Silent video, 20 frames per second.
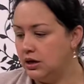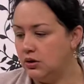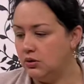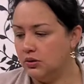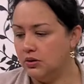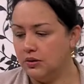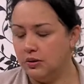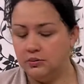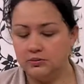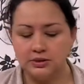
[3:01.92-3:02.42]
Lo
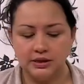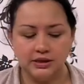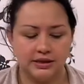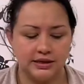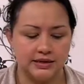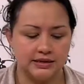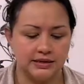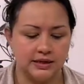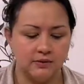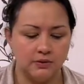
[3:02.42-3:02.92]
que vamos a
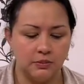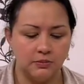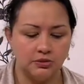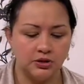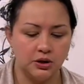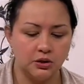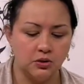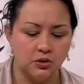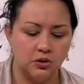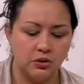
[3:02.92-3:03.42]
hacer es que vamos
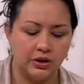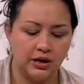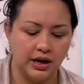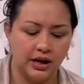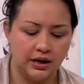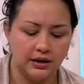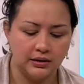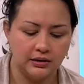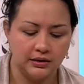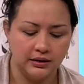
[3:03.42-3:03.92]
a
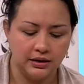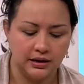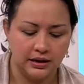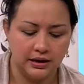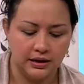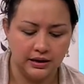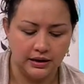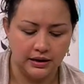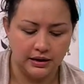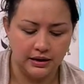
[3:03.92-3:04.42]
colorear
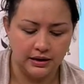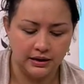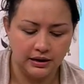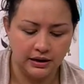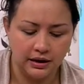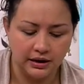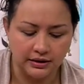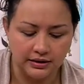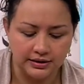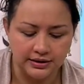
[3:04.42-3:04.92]

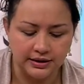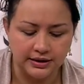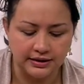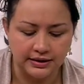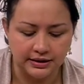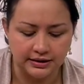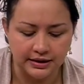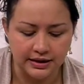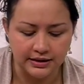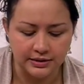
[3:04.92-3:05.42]
la
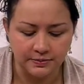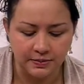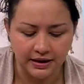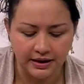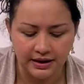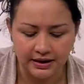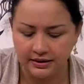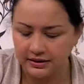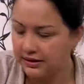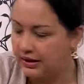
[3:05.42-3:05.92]
glicerina
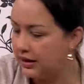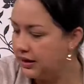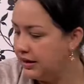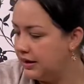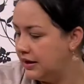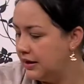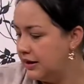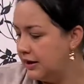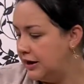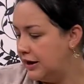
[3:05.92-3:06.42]
transparente
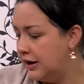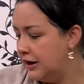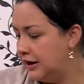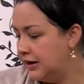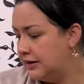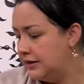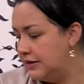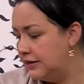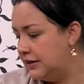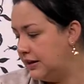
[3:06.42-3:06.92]

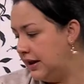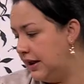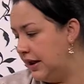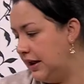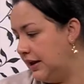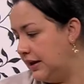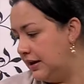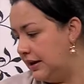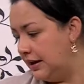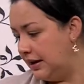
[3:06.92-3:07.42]

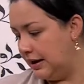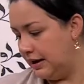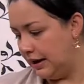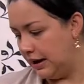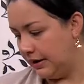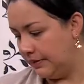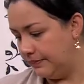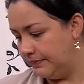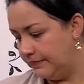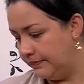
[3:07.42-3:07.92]
de
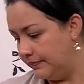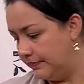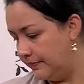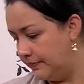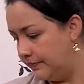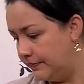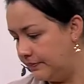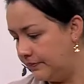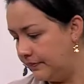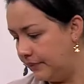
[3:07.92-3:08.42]
lila.
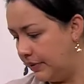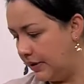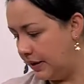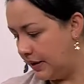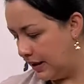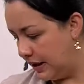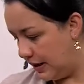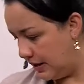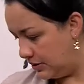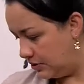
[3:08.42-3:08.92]

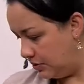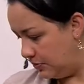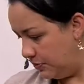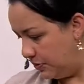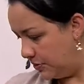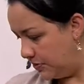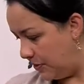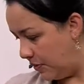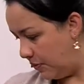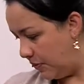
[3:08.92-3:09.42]
Para eso
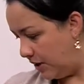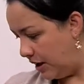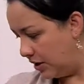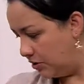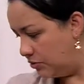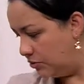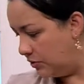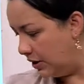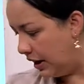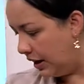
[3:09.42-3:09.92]
pues me voy a
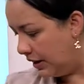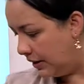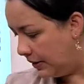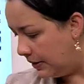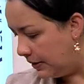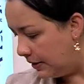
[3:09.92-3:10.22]
ayudar